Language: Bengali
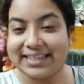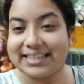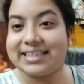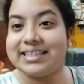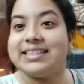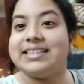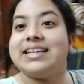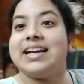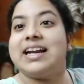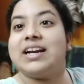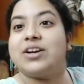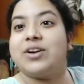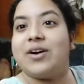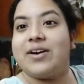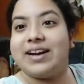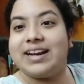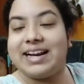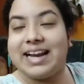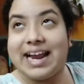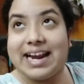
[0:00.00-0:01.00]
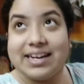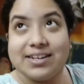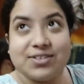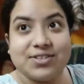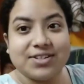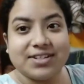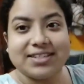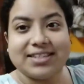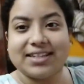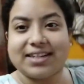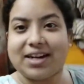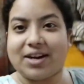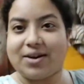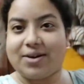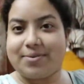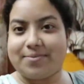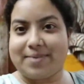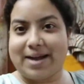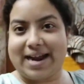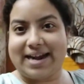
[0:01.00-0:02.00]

দেখিয়ে দিই আর ঘরে লাইট জ্বলছে কারণ